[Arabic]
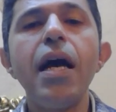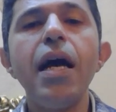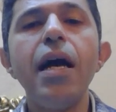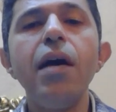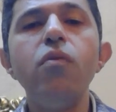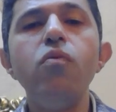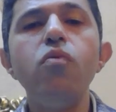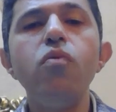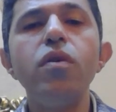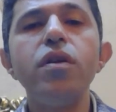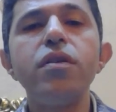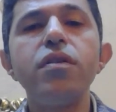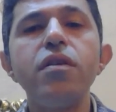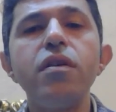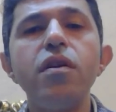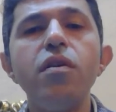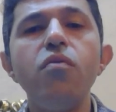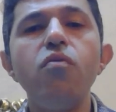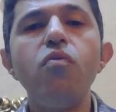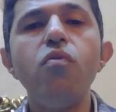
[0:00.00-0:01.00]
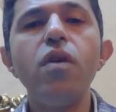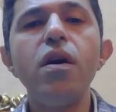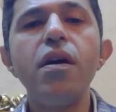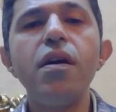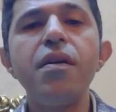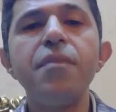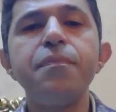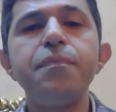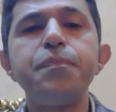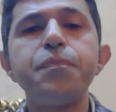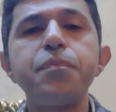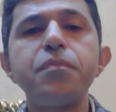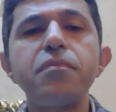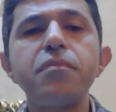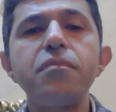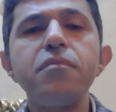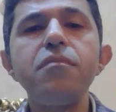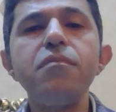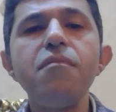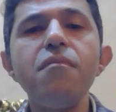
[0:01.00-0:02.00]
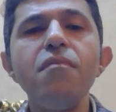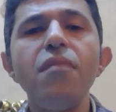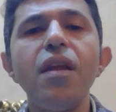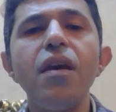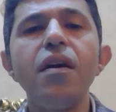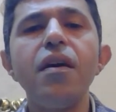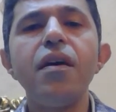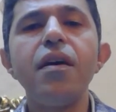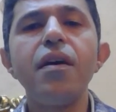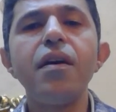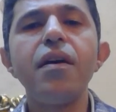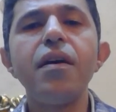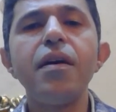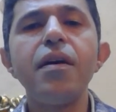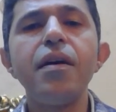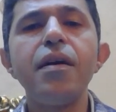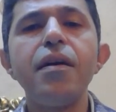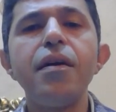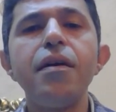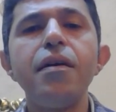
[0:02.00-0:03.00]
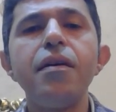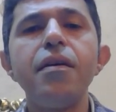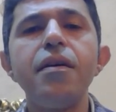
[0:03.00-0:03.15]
او ان هو آه،